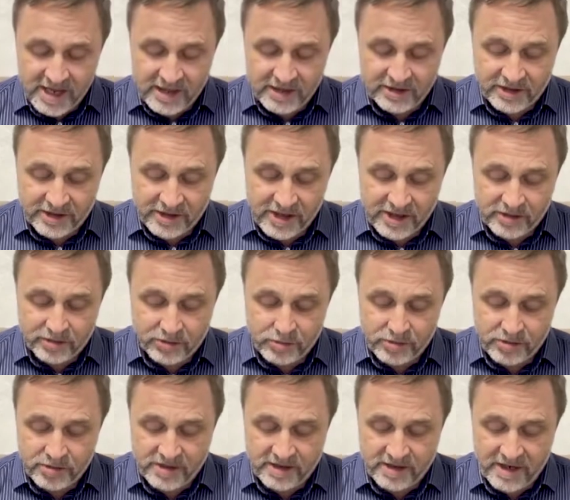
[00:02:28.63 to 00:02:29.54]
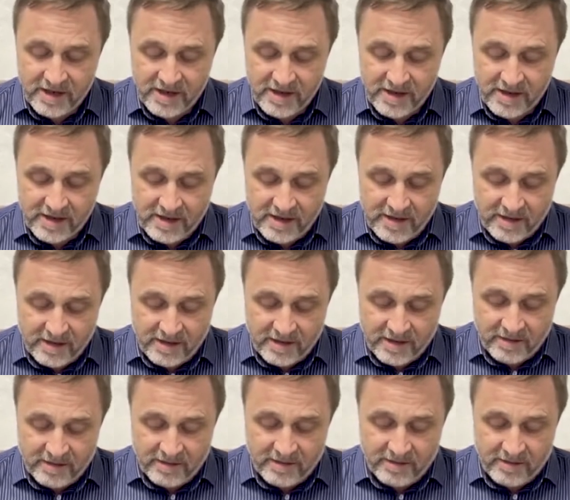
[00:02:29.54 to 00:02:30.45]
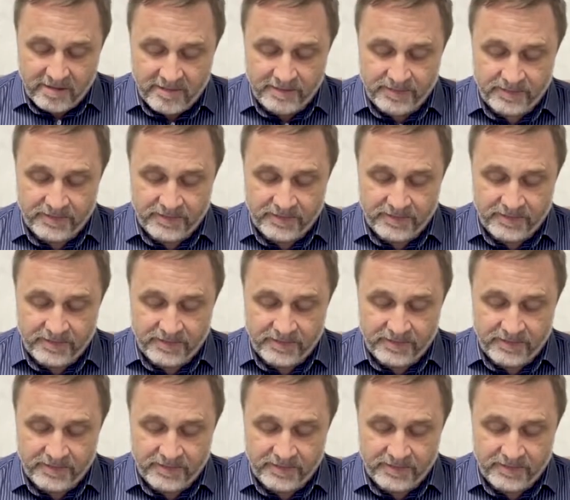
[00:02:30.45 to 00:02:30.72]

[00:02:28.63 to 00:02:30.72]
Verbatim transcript: ты радуешься э,